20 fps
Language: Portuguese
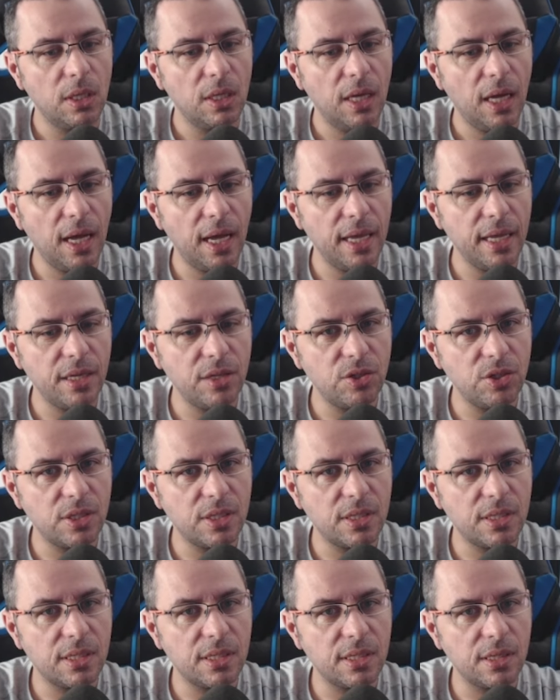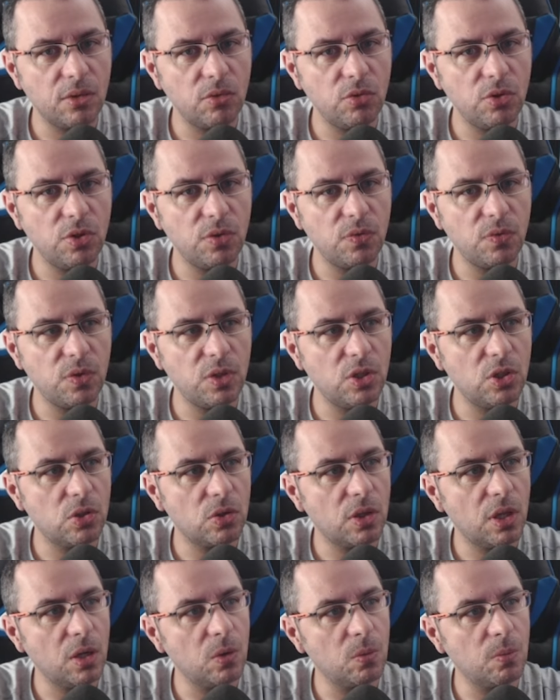a edição de vídeo, eu
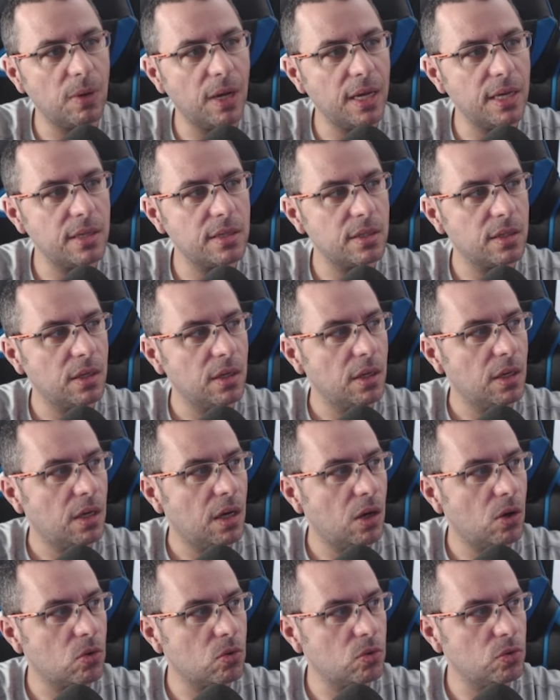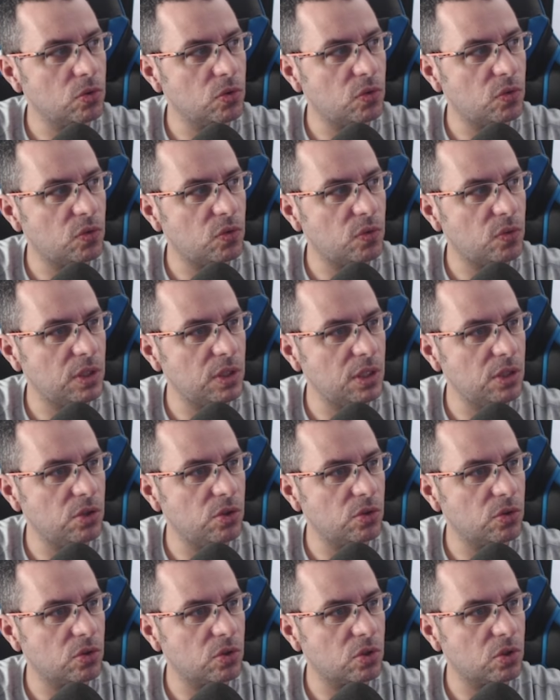tenho mais alguns
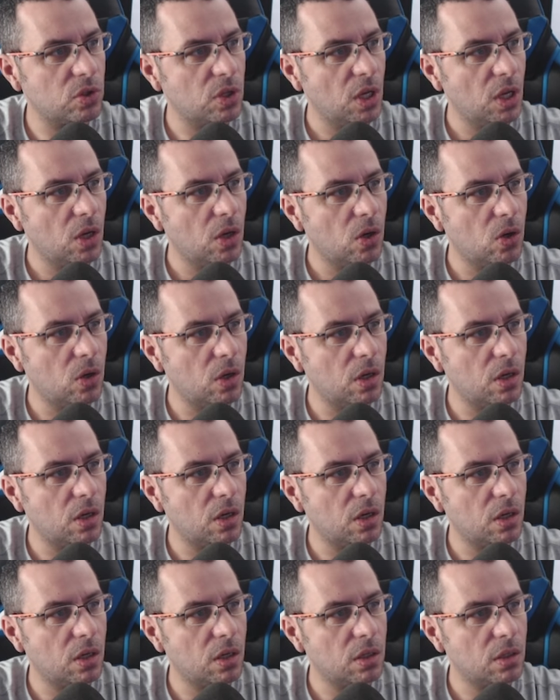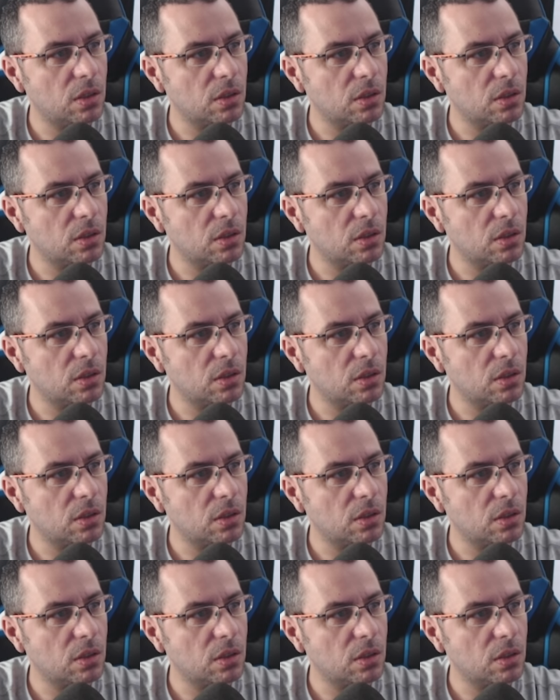vídeos uh,